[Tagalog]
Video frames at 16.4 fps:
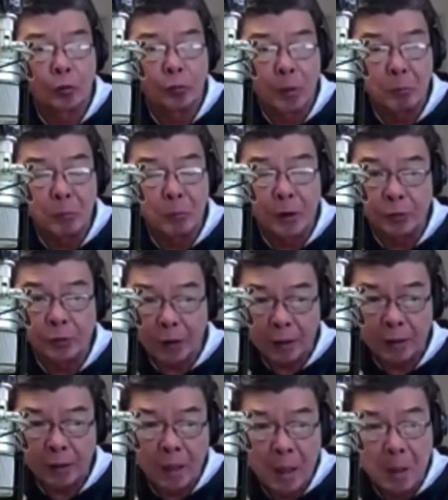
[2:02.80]
na
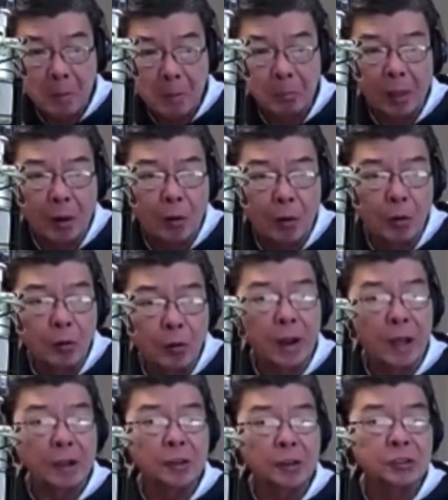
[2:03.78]
November 3
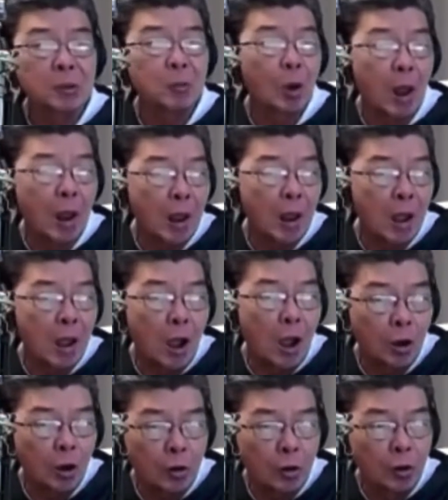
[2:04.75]
pero nagsimula
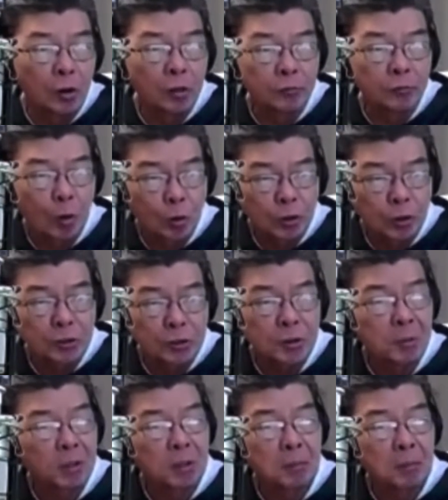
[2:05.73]
na ang early
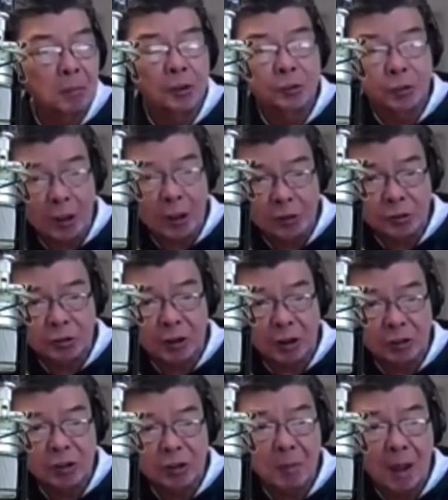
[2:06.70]
voting sa iba't ibang
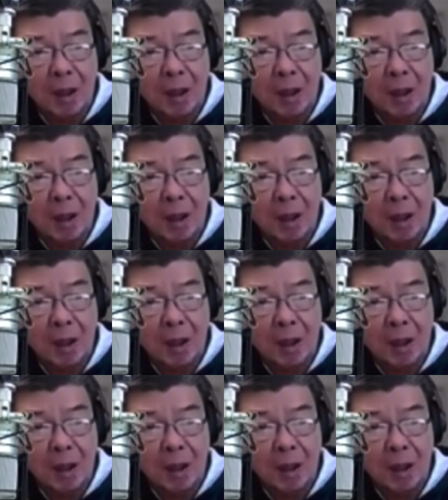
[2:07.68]
states